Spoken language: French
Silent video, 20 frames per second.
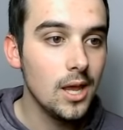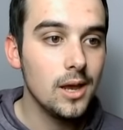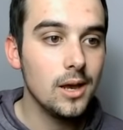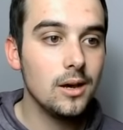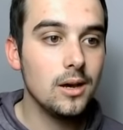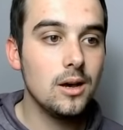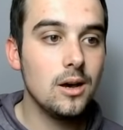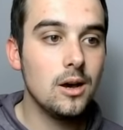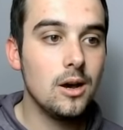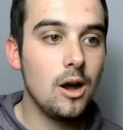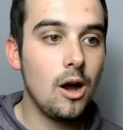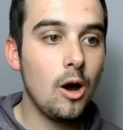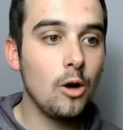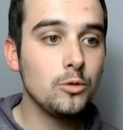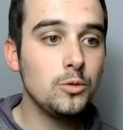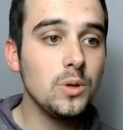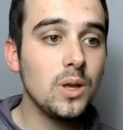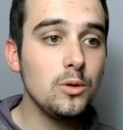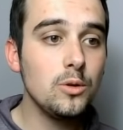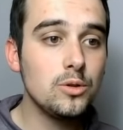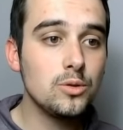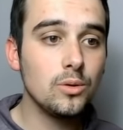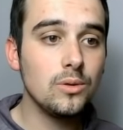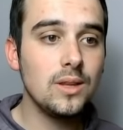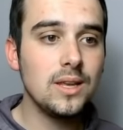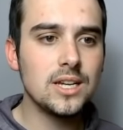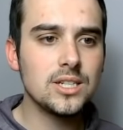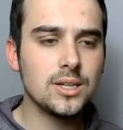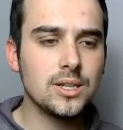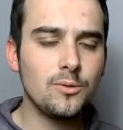Euh, ensuite, réduction de
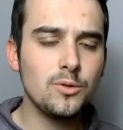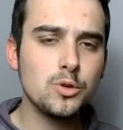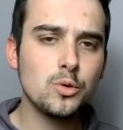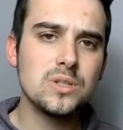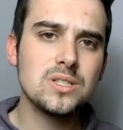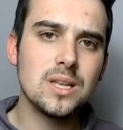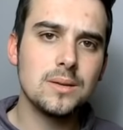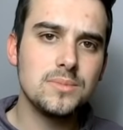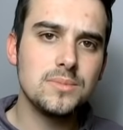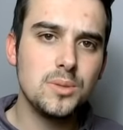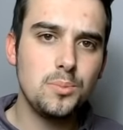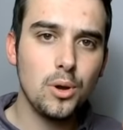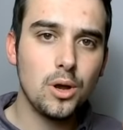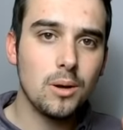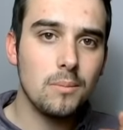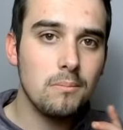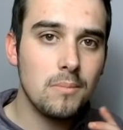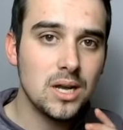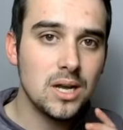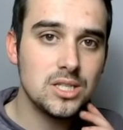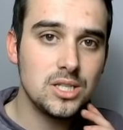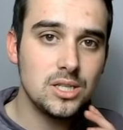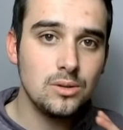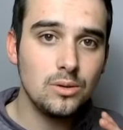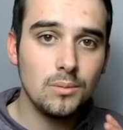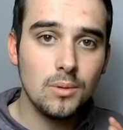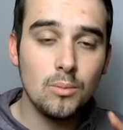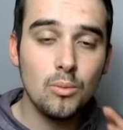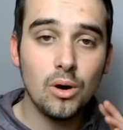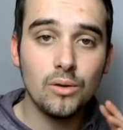dégâts à chaque fois, je crois que c'est un petit peu comme Madine
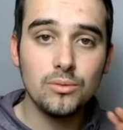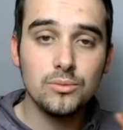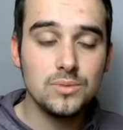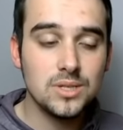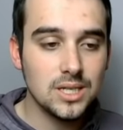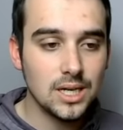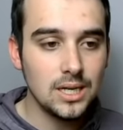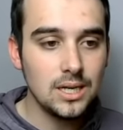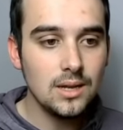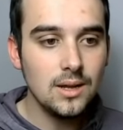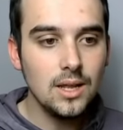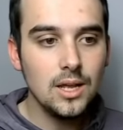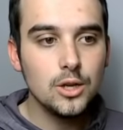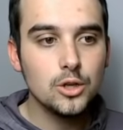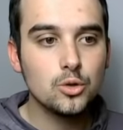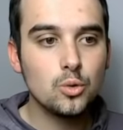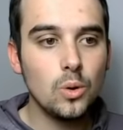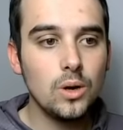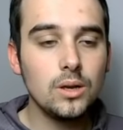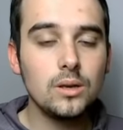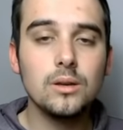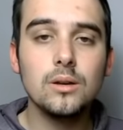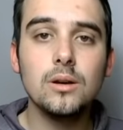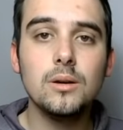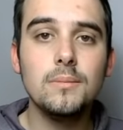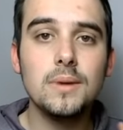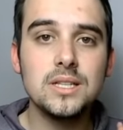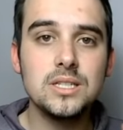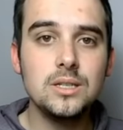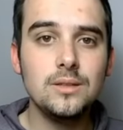de mémoire, vous me direz. Je crois que
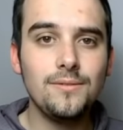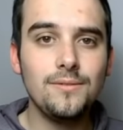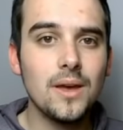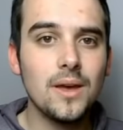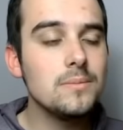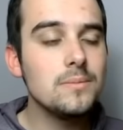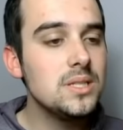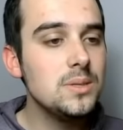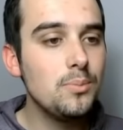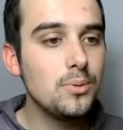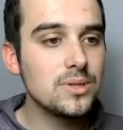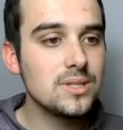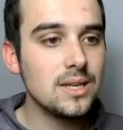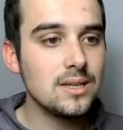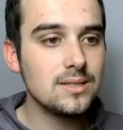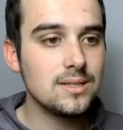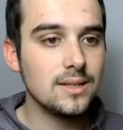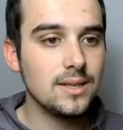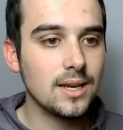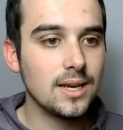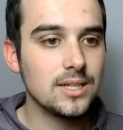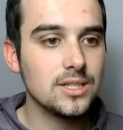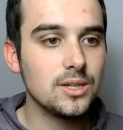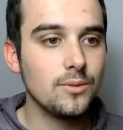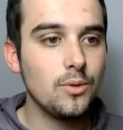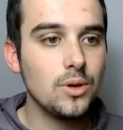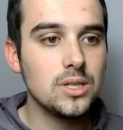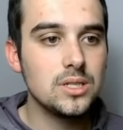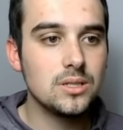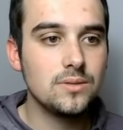Madine fait un petit peu ça, c'est-à-dire qu'à chaque
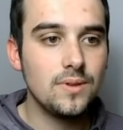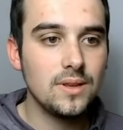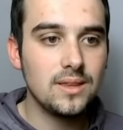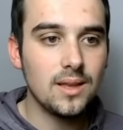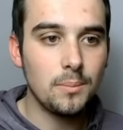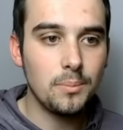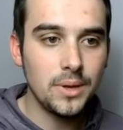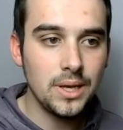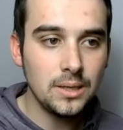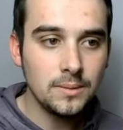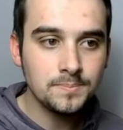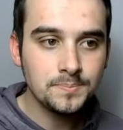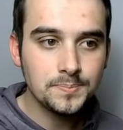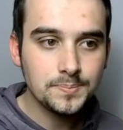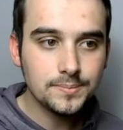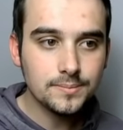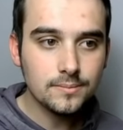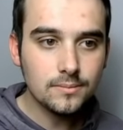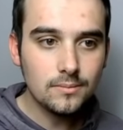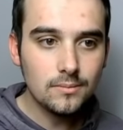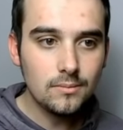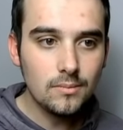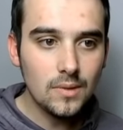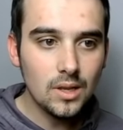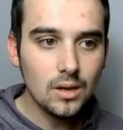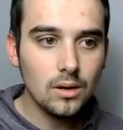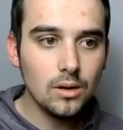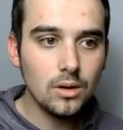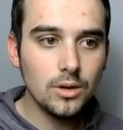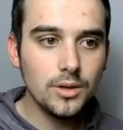fois qu'il se fait taper,
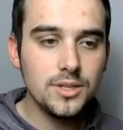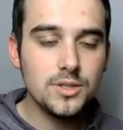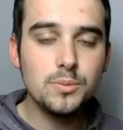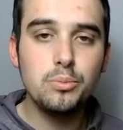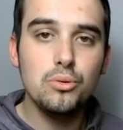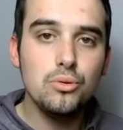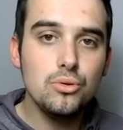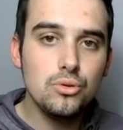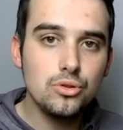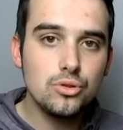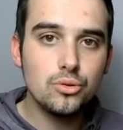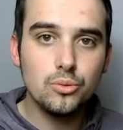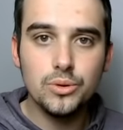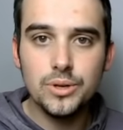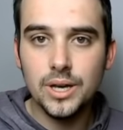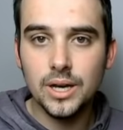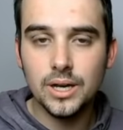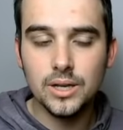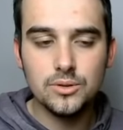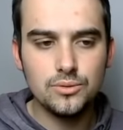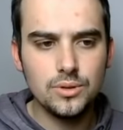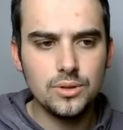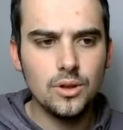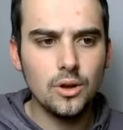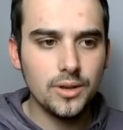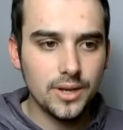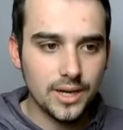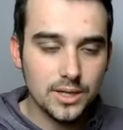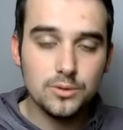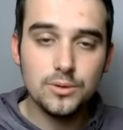euh, il se booste ou il réduit... Non,
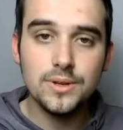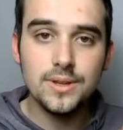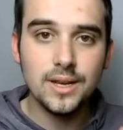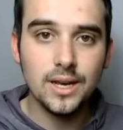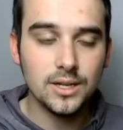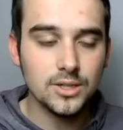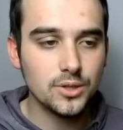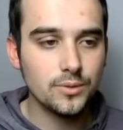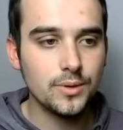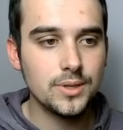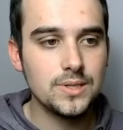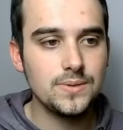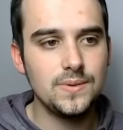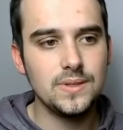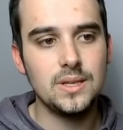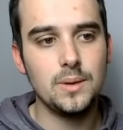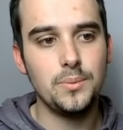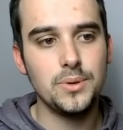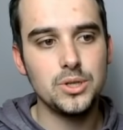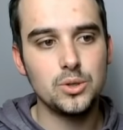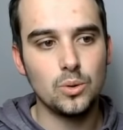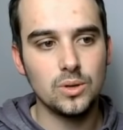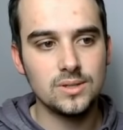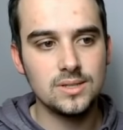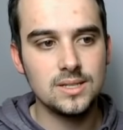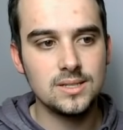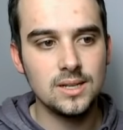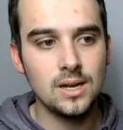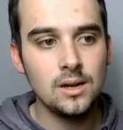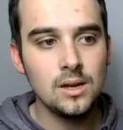il réduit les dégâts Je chaque qu'il se fait taper, je crois que
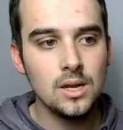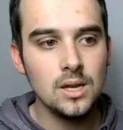c'est ça,